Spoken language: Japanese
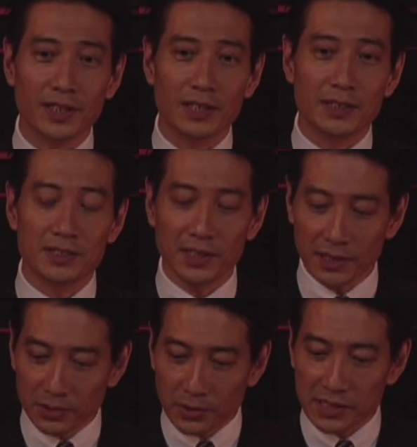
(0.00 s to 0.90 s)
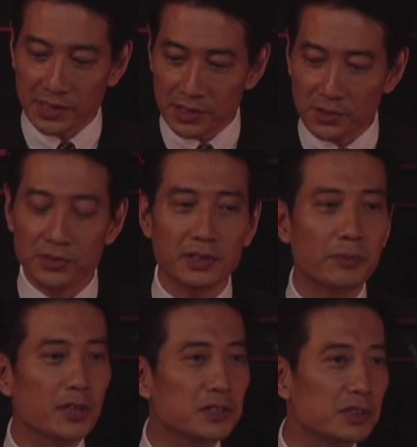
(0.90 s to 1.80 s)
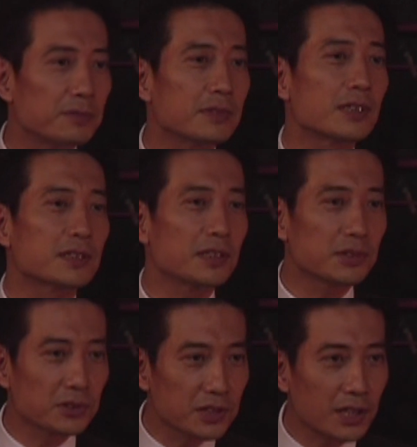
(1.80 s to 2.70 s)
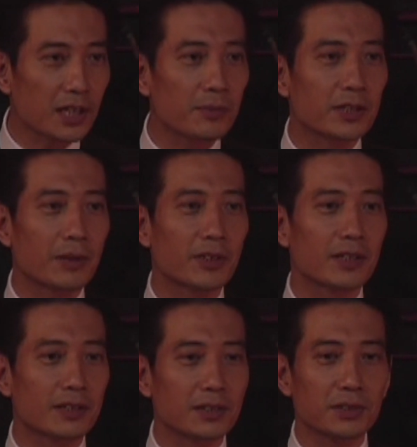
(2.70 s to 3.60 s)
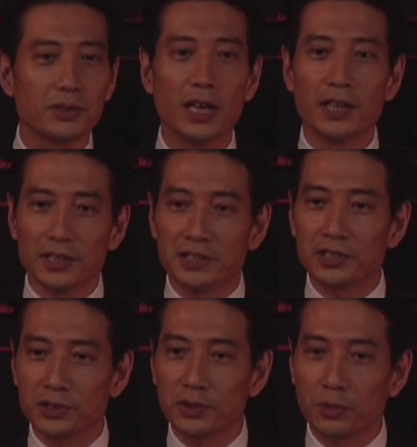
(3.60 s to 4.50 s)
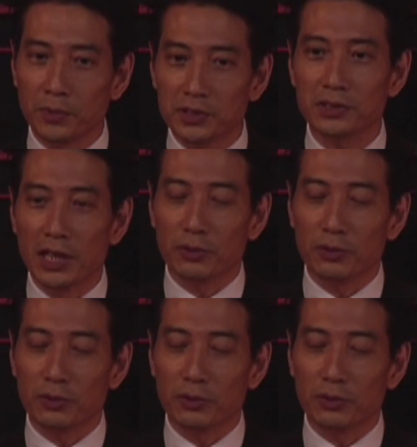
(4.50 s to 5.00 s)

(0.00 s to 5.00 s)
生徒が成長するためには自分が成長しなければダメなんだっていう意識を持つ。